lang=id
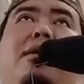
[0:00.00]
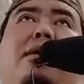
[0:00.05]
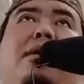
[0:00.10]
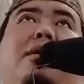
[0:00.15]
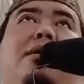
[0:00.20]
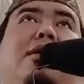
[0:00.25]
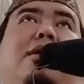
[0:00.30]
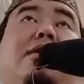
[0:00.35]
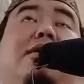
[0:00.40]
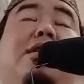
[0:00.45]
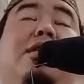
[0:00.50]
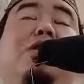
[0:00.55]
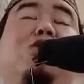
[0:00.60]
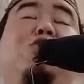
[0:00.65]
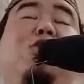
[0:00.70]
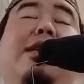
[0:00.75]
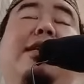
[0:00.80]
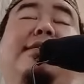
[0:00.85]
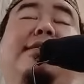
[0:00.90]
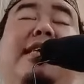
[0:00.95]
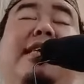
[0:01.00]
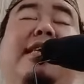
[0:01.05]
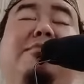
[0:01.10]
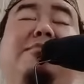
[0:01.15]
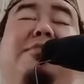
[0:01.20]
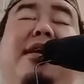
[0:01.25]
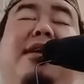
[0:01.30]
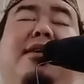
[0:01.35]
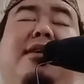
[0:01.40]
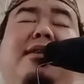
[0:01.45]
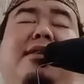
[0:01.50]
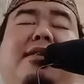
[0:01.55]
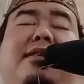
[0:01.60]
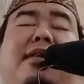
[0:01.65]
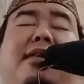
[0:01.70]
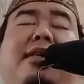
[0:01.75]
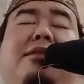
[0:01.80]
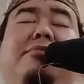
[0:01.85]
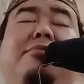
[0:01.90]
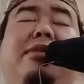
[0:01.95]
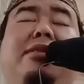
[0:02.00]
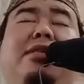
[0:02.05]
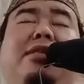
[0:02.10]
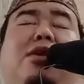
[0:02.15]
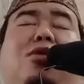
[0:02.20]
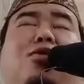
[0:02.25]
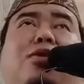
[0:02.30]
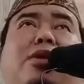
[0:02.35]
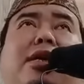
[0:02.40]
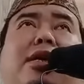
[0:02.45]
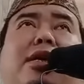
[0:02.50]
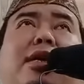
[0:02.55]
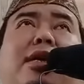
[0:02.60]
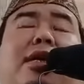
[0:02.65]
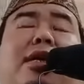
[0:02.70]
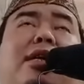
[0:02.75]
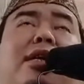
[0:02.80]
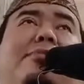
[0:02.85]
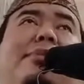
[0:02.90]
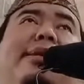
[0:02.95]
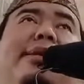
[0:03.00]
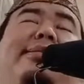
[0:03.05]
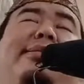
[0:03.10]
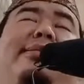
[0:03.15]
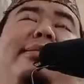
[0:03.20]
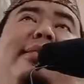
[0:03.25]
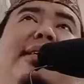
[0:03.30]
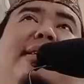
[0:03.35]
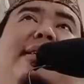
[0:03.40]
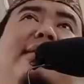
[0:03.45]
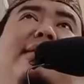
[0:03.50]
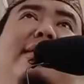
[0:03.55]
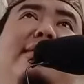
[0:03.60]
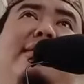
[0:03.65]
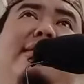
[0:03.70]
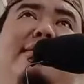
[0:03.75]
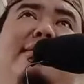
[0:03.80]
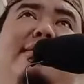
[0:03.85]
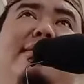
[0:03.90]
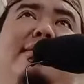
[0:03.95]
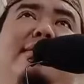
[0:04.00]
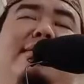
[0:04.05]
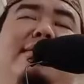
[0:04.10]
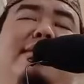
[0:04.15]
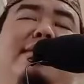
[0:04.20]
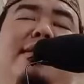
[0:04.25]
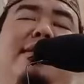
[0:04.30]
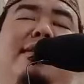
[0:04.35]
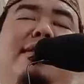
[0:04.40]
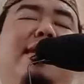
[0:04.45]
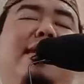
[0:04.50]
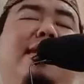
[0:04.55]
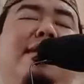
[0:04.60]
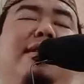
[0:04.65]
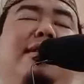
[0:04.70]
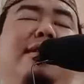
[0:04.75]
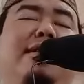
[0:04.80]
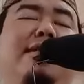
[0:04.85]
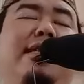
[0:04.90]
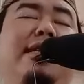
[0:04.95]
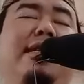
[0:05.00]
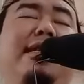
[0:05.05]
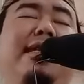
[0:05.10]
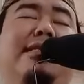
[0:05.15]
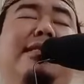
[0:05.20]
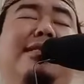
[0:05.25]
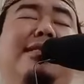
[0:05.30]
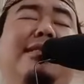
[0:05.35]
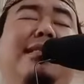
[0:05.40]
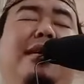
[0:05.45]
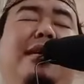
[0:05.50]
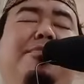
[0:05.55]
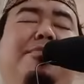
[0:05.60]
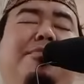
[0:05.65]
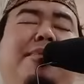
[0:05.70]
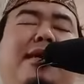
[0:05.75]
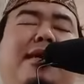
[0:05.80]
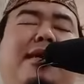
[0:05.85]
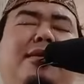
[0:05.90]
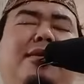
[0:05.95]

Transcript: Yang kedua sabar ketika menjauhi kemaksiatan. Yang ketiga sabar